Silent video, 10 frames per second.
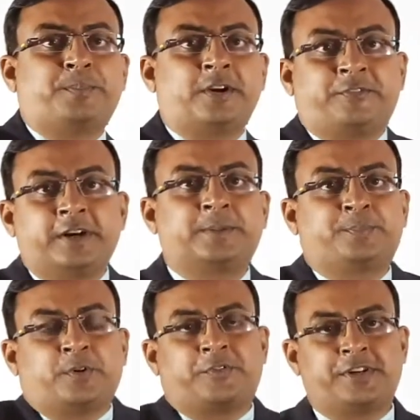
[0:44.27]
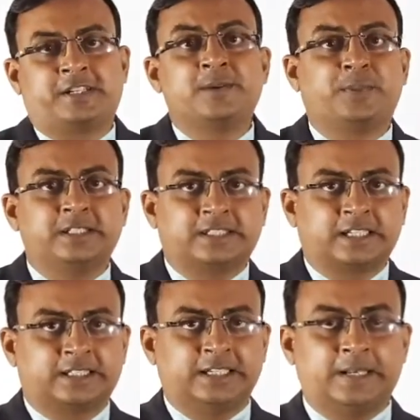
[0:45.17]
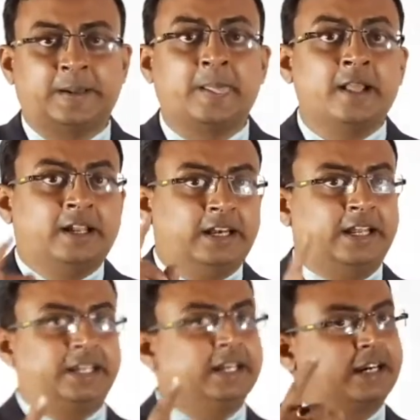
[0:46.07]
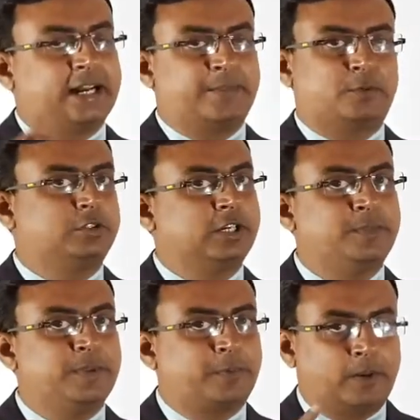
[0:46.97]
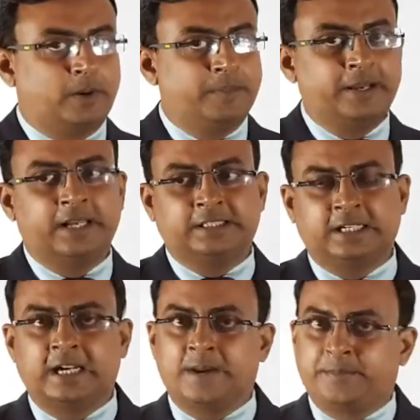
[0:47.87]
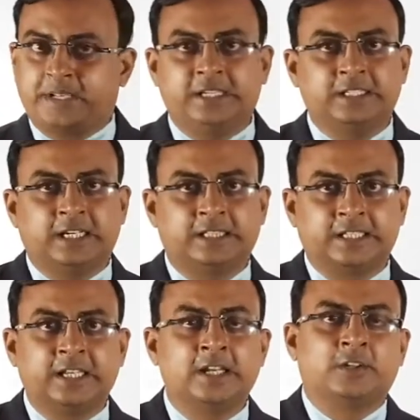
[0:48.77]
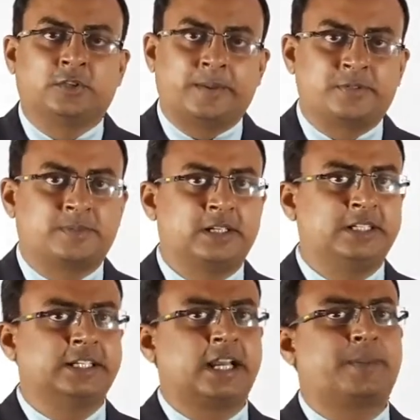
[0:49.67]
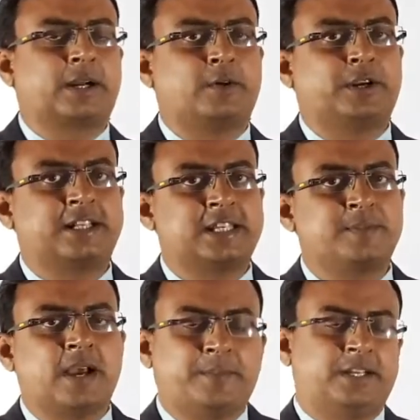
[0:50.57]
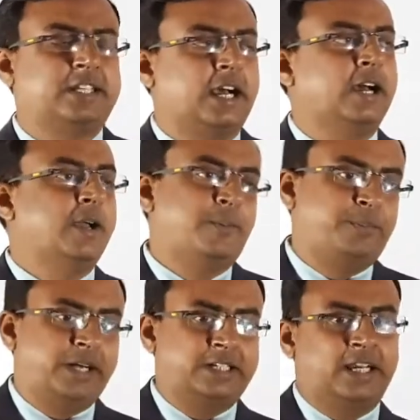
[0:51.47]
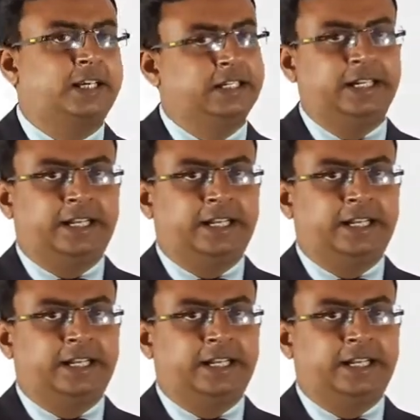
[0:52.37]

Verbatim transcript: परफेक्ट प्रोफेशनल बन सकते हैं लेकिन अगर आपको जनरल में प्रॉब्लम है या जनरल आप नहीं जानते तो आप समझ लीजिए कि आप अकाउंटेंसी में हमेशा परेशान ही